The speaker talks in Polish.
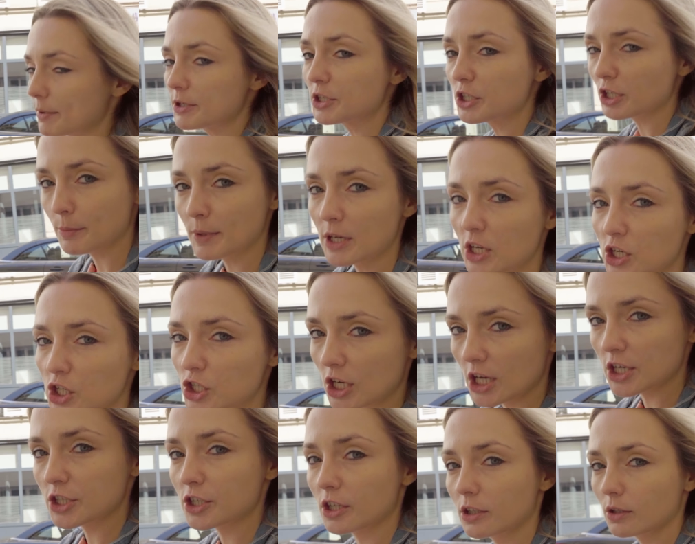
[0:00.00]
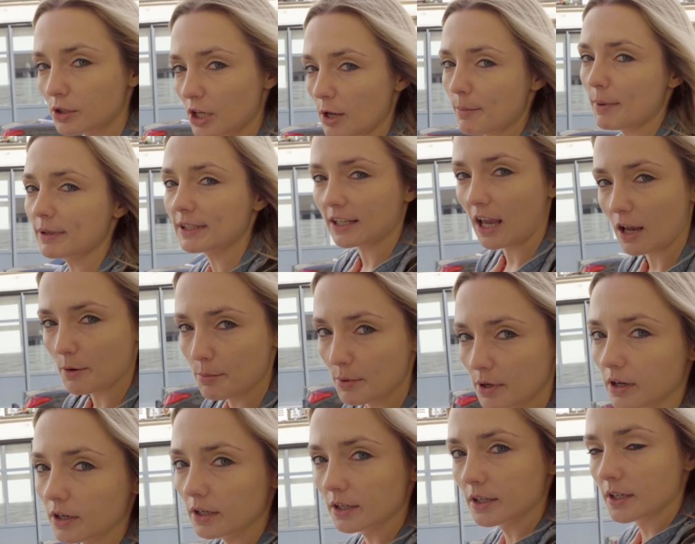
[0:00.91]
będziecie mieli szczęście do nieba, tak jak
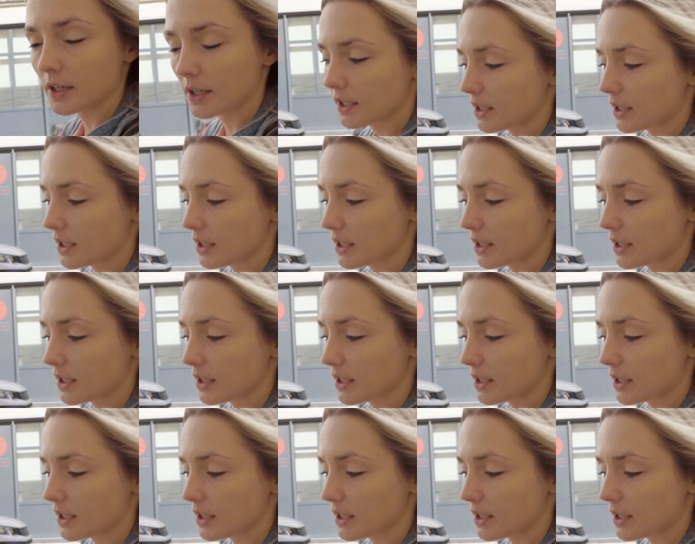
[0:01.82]
my,